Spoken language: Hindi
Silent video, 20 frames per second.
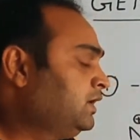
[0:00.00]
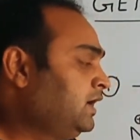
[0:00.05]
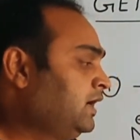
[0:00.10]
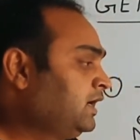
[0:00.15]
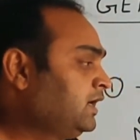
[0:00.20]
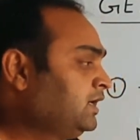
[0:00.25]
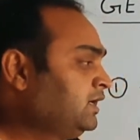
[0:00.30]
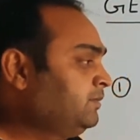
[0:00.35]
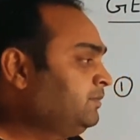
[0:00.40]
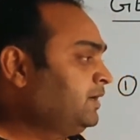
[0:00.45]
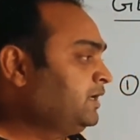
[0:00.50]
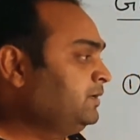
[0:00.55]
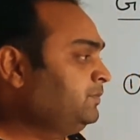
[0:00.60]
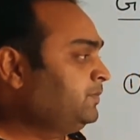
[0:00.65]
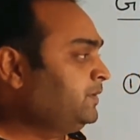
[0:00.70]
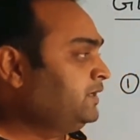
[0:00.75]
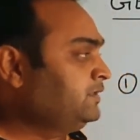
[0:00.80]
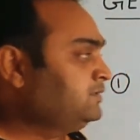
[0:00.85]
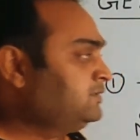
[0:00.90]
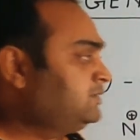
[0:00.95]
अगर हमारे
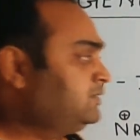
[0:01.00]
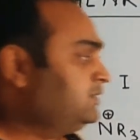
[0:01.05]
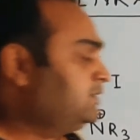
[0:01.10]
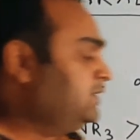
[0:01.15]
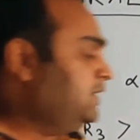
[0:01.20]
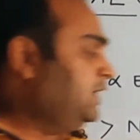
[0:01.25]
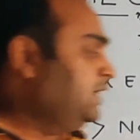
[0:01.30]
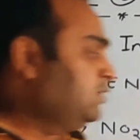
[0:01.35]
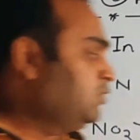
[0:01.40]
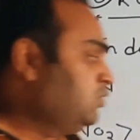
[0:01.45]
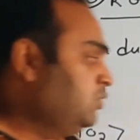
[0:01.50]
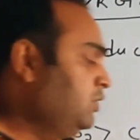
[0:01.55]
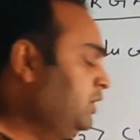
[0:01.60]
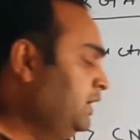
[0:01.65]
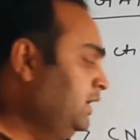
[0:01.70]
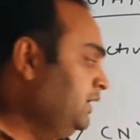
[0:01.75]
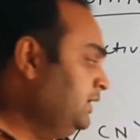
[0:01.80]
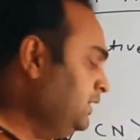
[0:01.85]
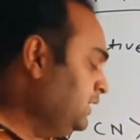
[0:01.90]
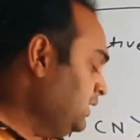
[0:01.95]
पास
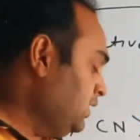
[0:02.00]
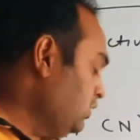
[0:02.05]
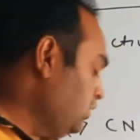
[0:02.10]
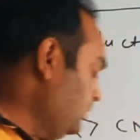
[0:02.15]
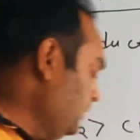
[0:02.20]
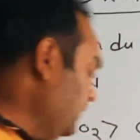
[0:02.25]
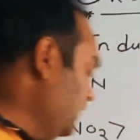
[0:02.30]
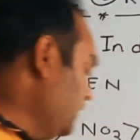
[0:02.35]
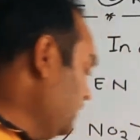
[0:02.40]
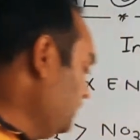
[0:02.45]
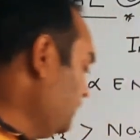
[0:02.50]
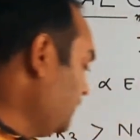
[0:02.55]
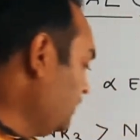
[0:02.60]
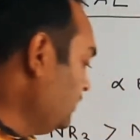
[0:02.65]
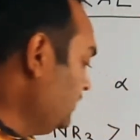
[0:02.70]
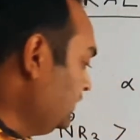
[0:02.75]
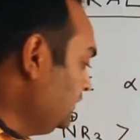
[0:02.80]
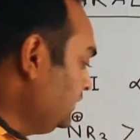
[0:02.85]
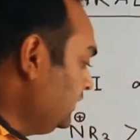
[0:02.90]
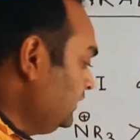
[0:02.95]
एल्कोहल एक और मैं
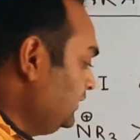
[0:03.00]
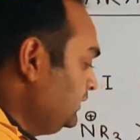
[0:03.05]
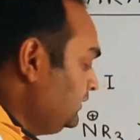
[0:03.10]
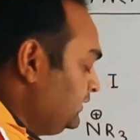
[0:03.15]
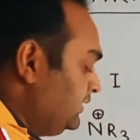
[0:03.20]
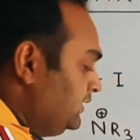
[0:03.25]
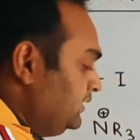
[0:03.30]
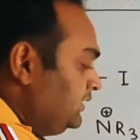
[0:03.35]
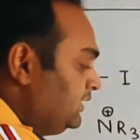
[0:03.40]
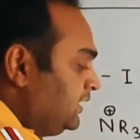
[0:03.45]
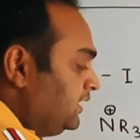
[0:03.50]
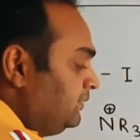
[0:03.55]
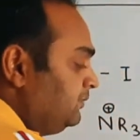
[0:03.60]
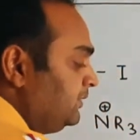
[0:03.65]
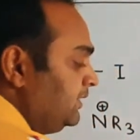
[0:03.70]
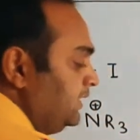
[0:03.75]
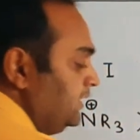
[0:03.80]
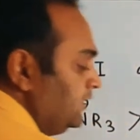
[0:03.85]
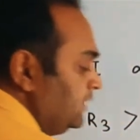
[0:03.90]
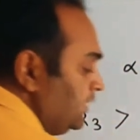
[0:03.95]
कंपाउंड लेता इसकी जगह
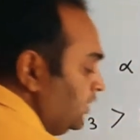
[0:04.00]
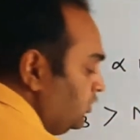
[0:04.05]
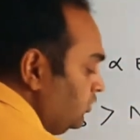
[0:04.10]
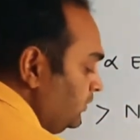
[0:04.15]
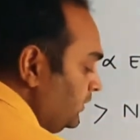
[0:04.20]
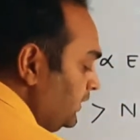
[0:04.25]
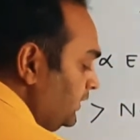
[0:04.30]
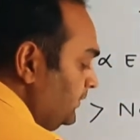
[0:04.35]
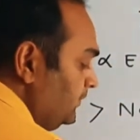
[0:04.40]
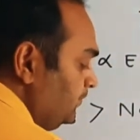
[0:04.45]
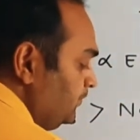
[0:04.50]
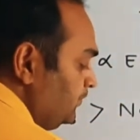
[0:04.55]
पर लेता हूं मैं